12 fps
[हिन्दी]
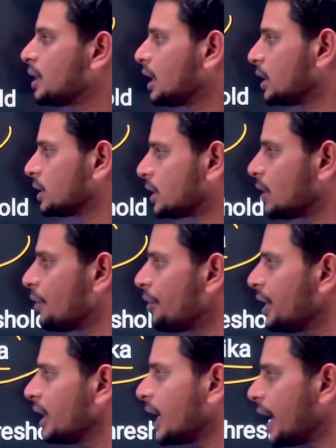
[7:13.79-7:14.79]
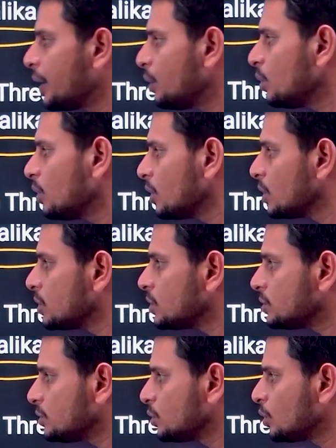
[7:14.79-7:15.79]
सरोजनी नायडू
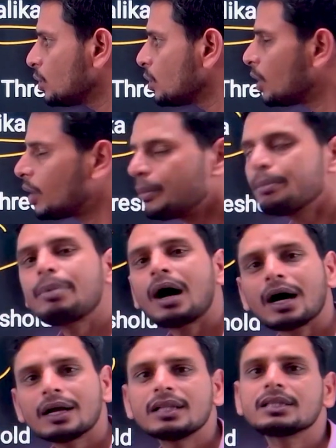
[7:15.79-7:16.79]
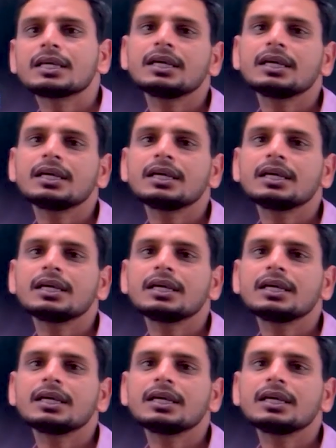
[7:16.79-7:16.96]
जो भारत की